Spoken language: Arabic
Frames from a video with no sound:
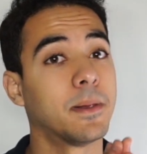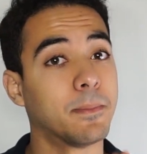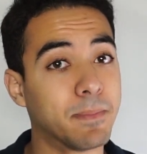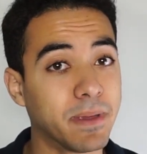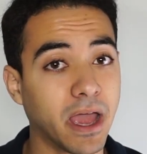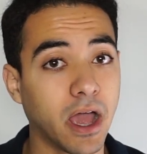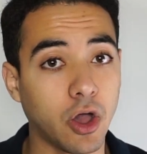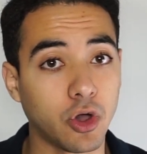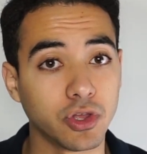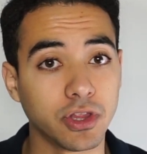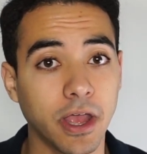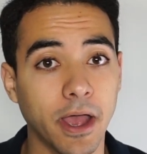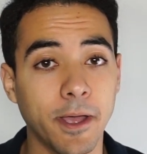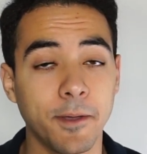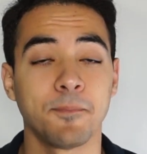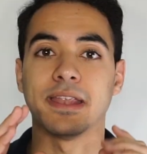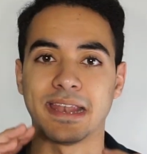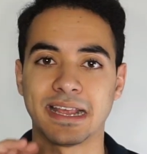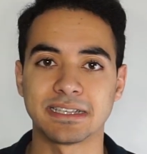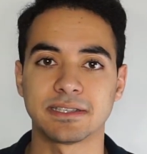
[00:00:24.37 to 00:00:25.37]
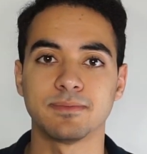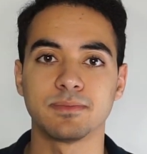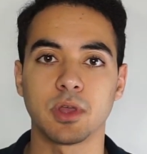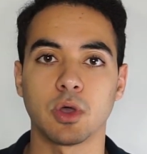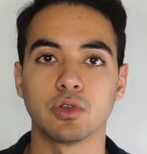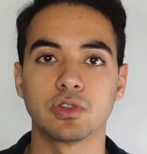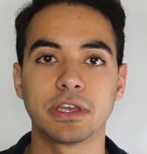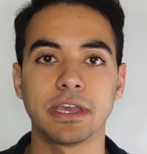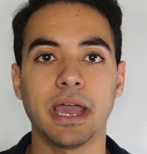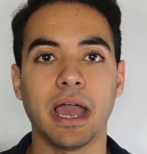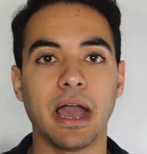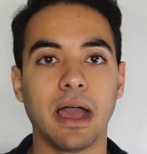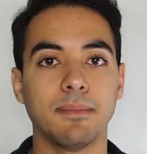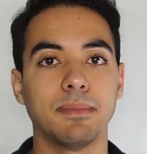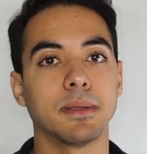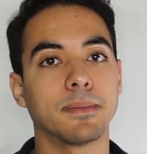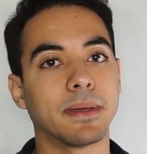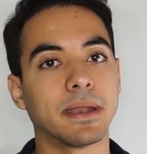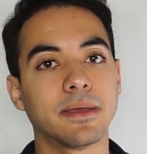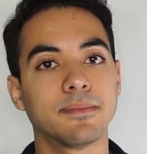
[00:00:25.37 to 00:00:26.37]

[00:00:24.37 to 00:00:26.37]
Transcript: بياخدها لازم توضيح قبل ما